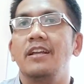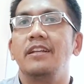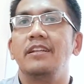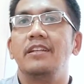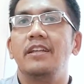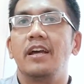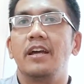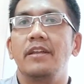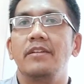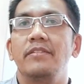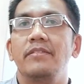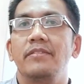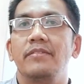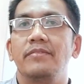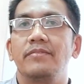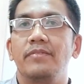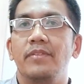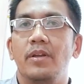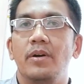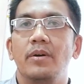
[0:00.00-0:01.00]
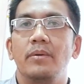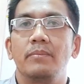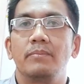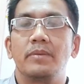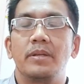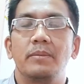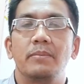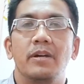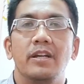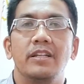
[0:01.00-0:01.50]
dan vlog
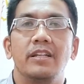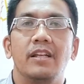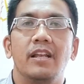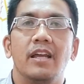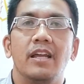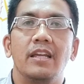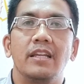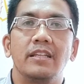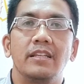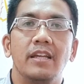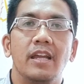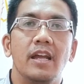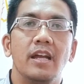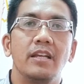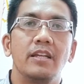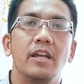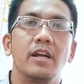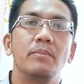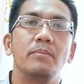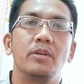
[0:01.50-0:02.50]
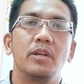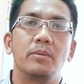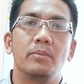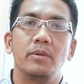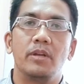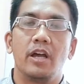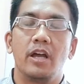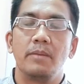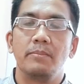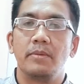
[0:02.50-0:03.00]
pribadi lainnya yang
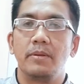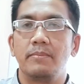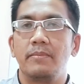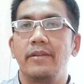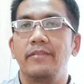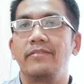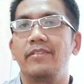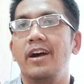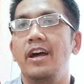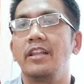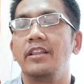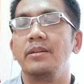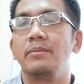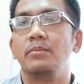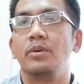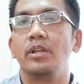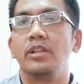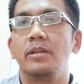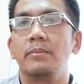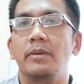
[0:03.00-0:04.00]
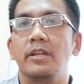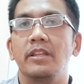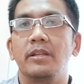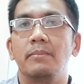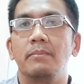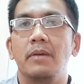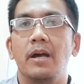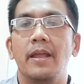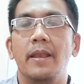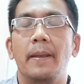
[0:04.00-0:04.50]
mudah-mudahan bermanfaat nih buat
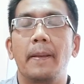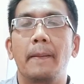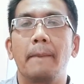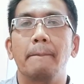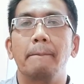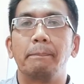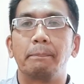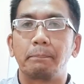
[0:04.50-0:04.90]
teman-teman.